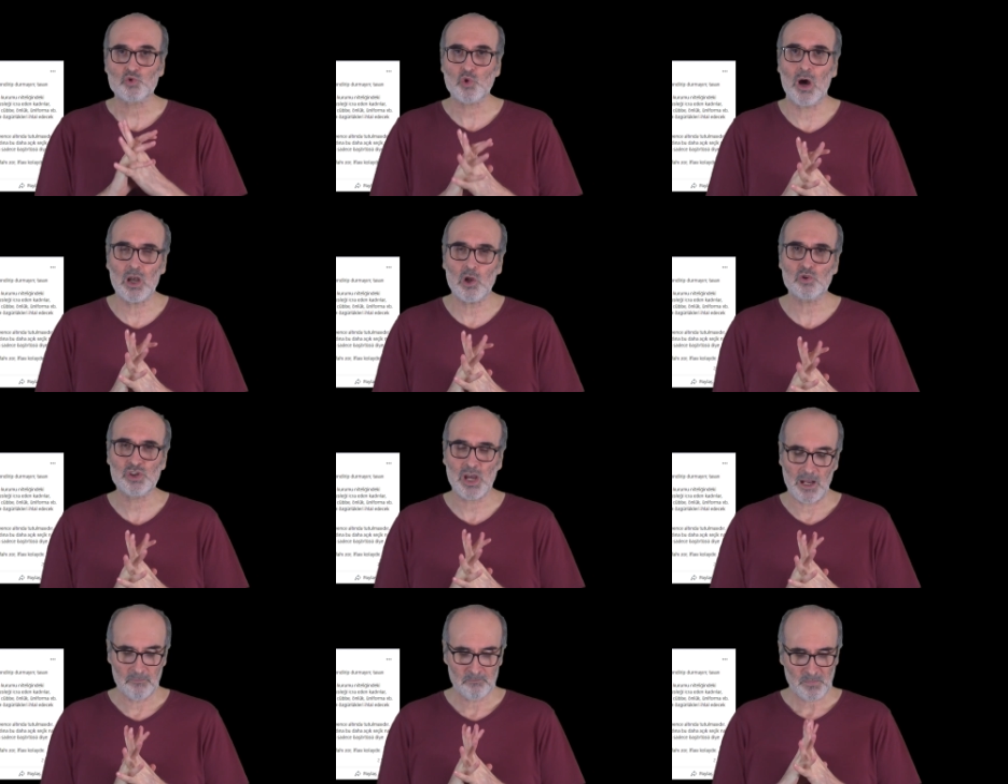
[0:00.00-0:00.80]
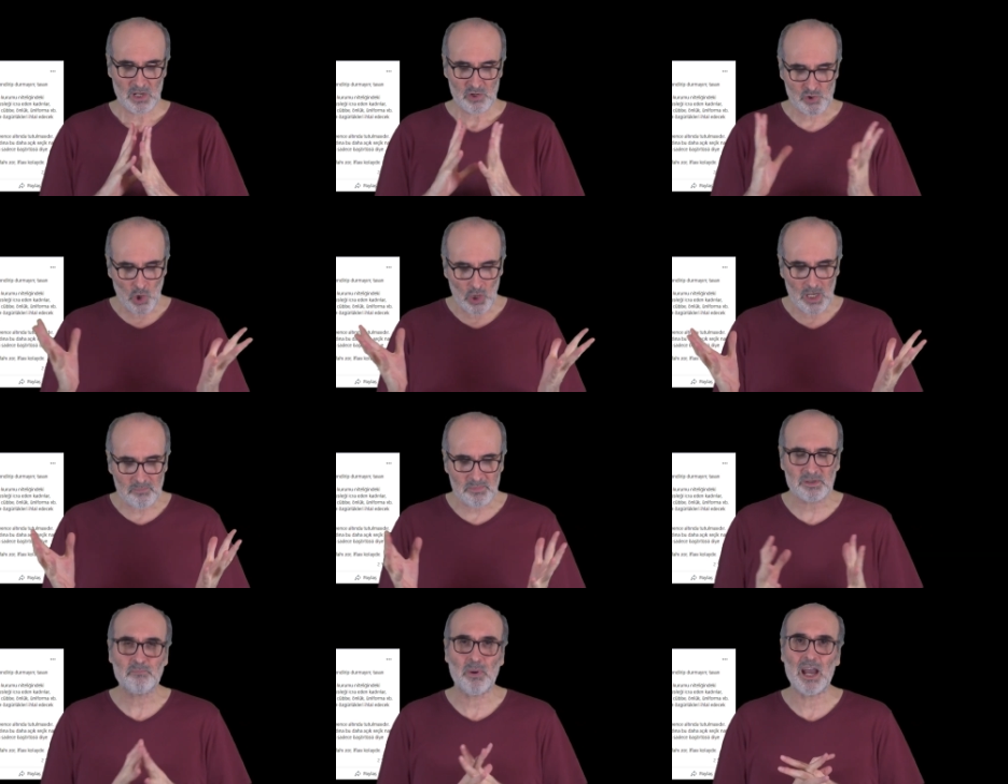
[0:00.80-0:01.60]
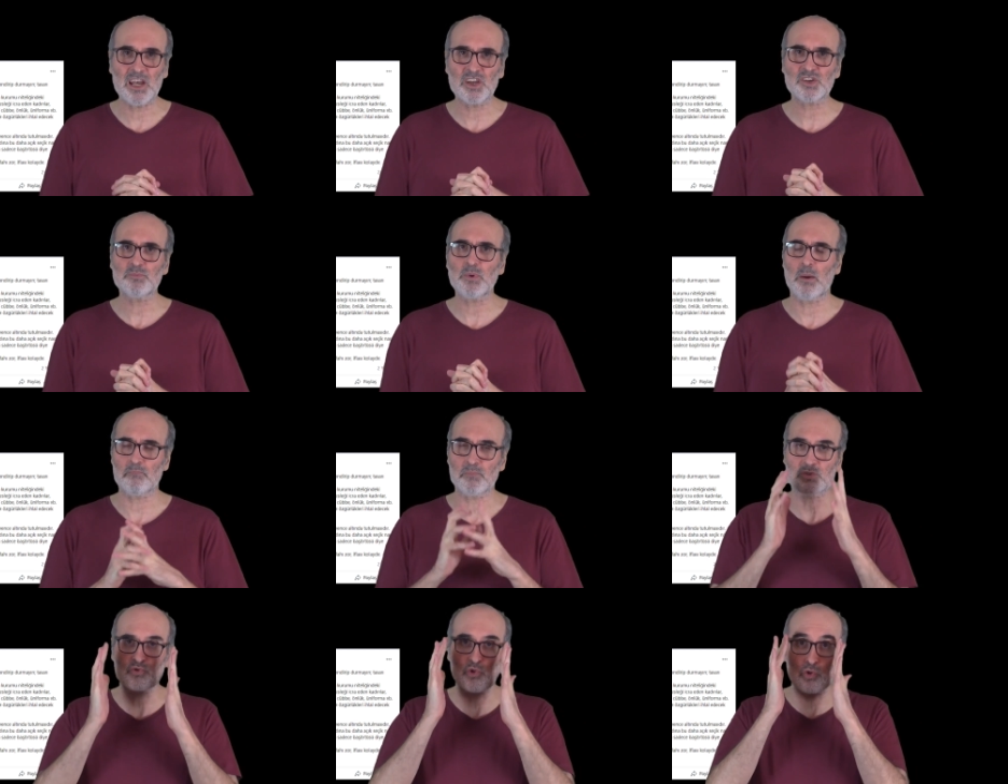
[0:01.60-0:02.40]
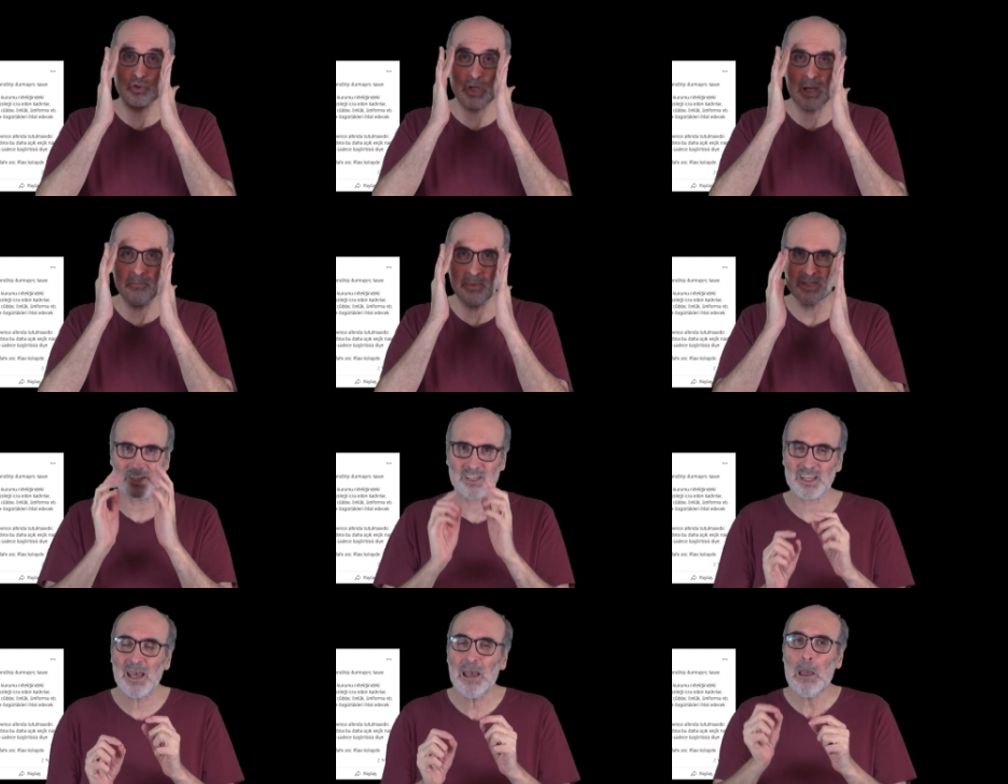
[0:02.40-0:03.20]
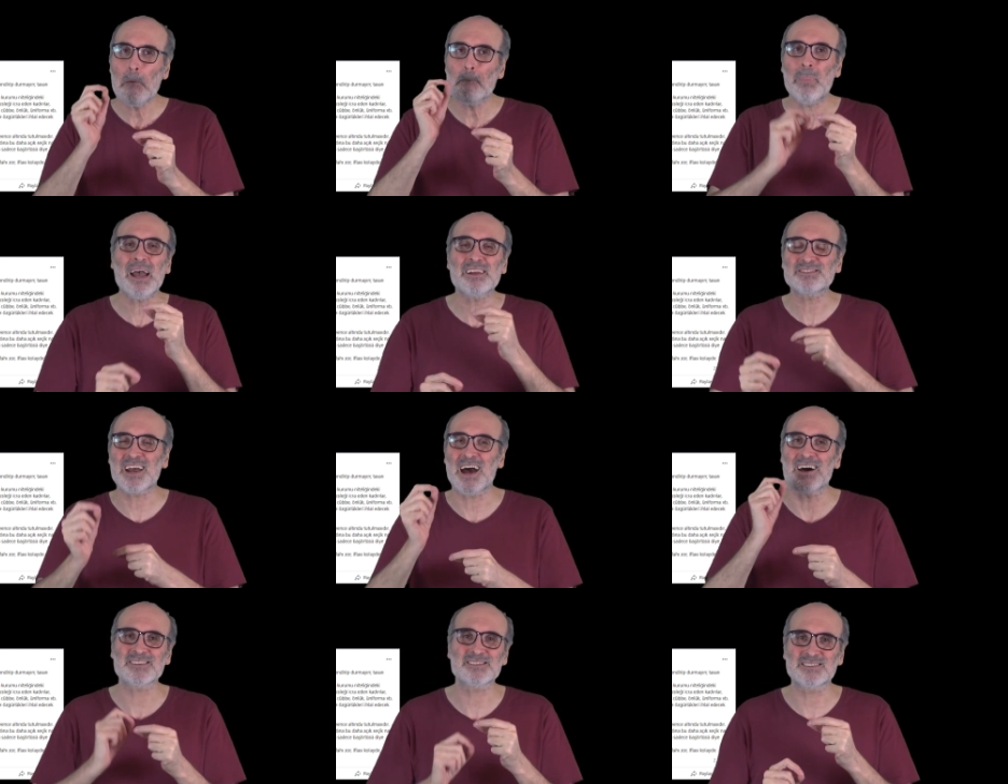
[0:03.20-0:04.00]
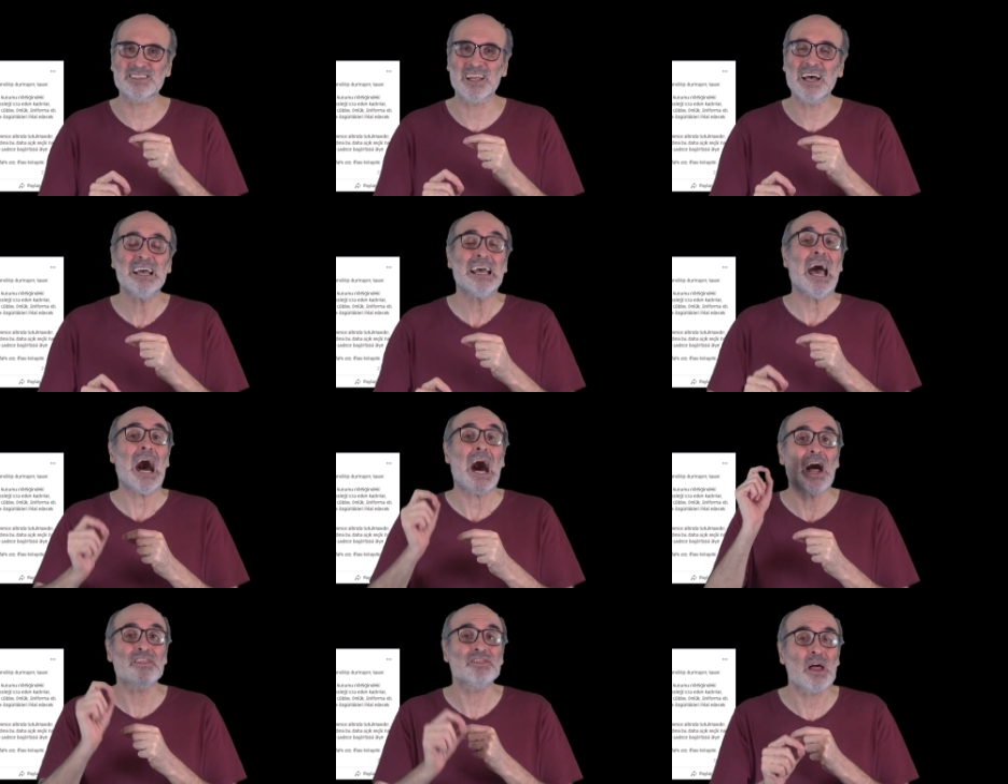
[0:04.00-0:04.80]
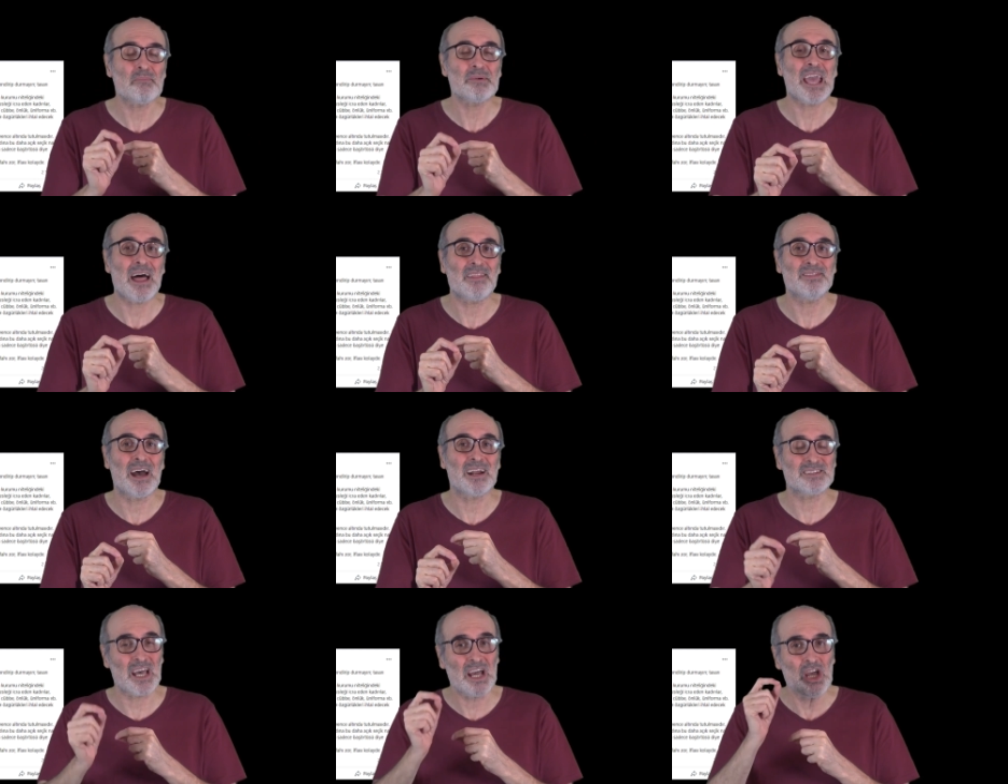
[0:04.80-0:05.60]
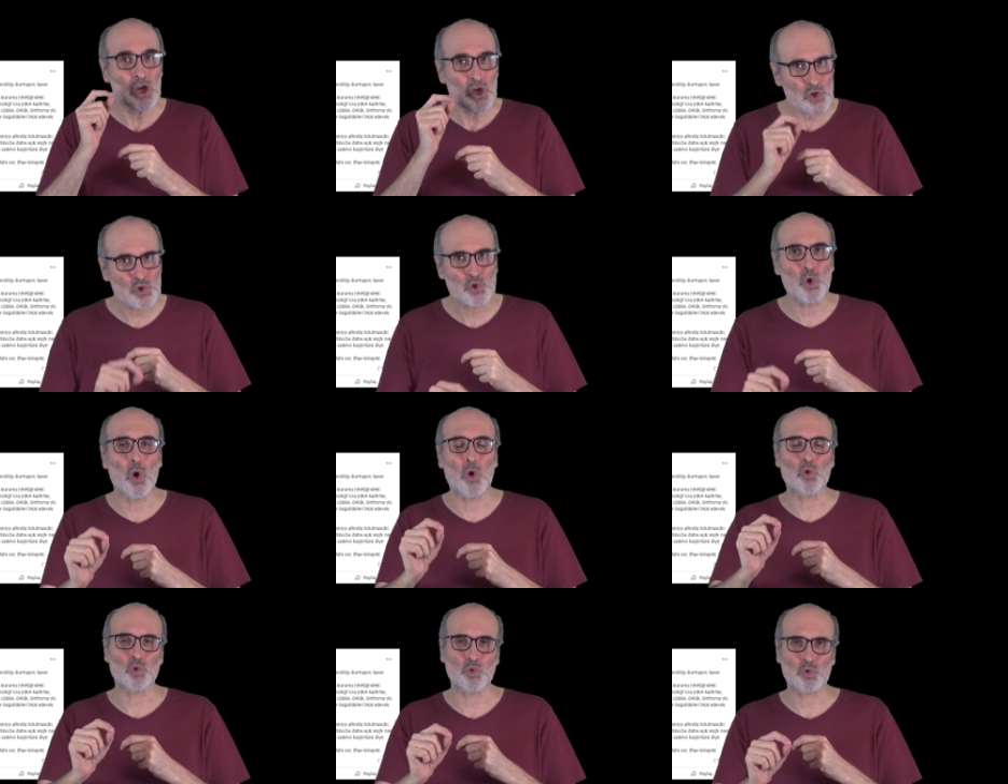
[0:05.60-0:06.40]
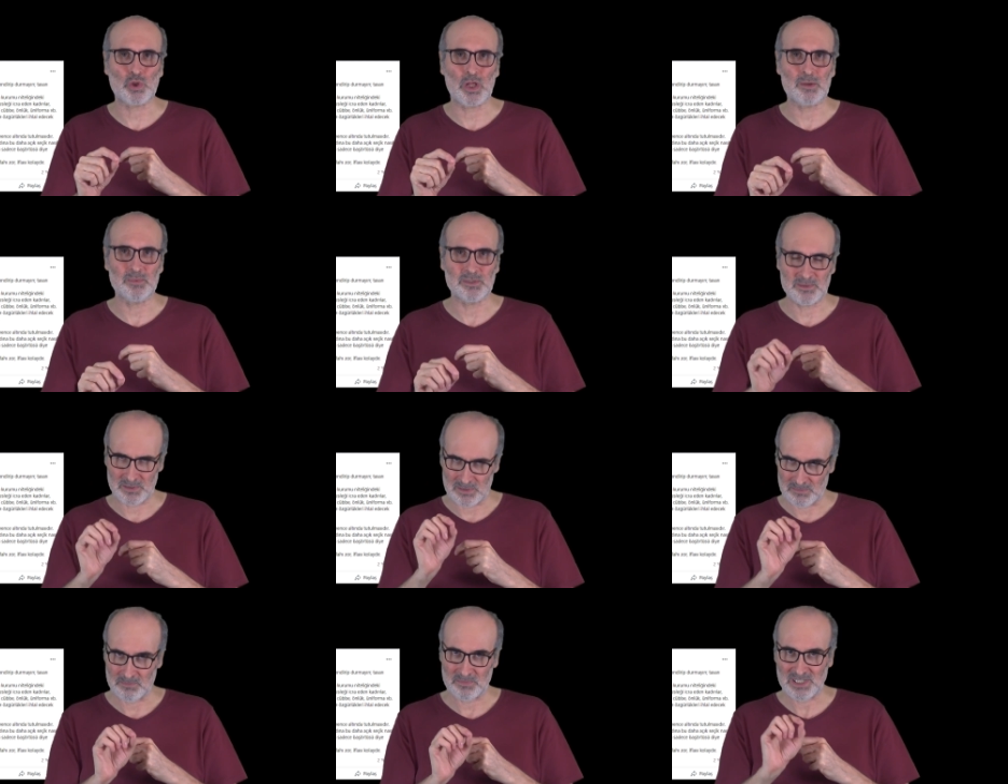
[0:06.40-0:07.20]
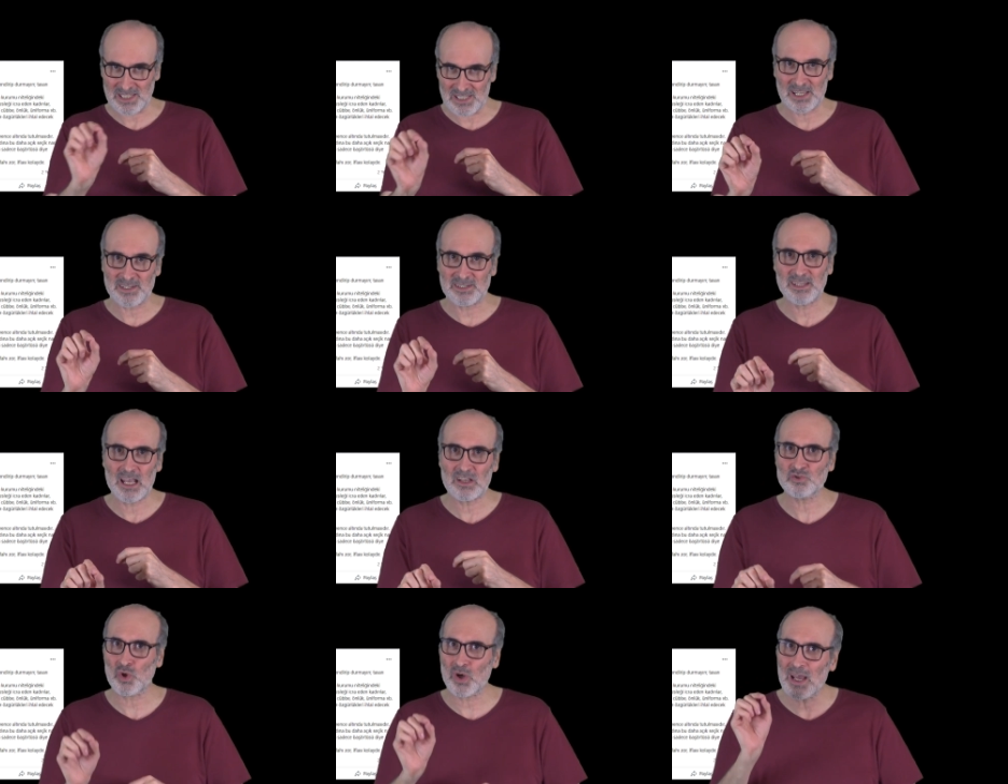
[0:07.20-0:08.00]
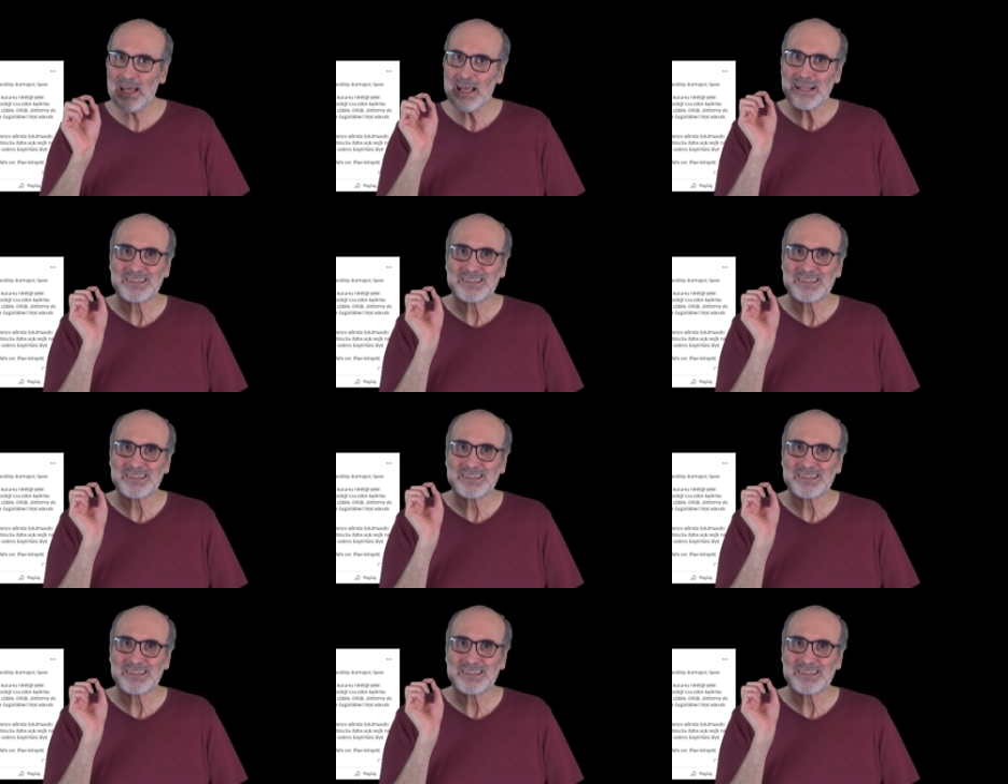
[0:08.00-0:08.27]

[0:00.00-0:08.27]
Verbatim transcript: Zuhal Hoca şöyle bir paylaşım yapmış sosyal medyada. Bence aslında anlamayanlar da şu okuduklarımı dinledikten sonra